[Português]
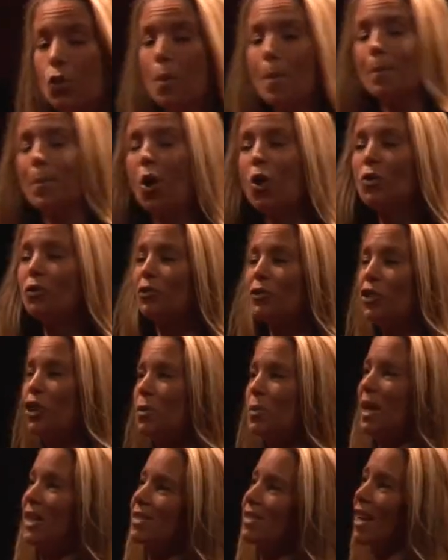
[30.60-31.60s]
um bom
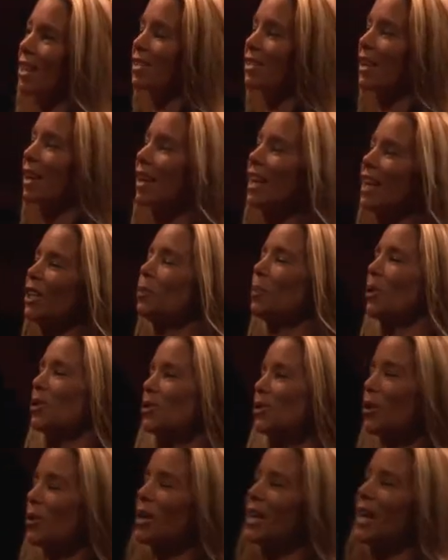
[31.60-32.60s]
filme a ser estrelado pelo
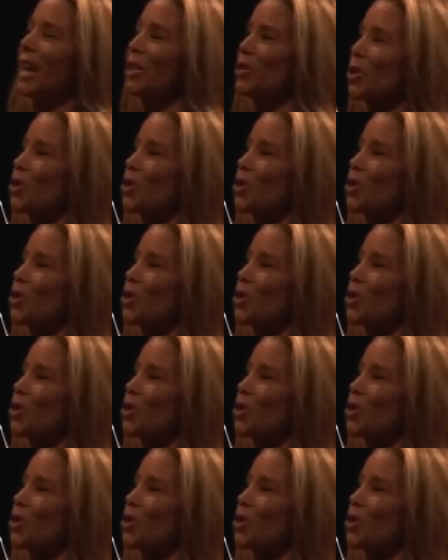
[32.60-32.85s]
seu cliente.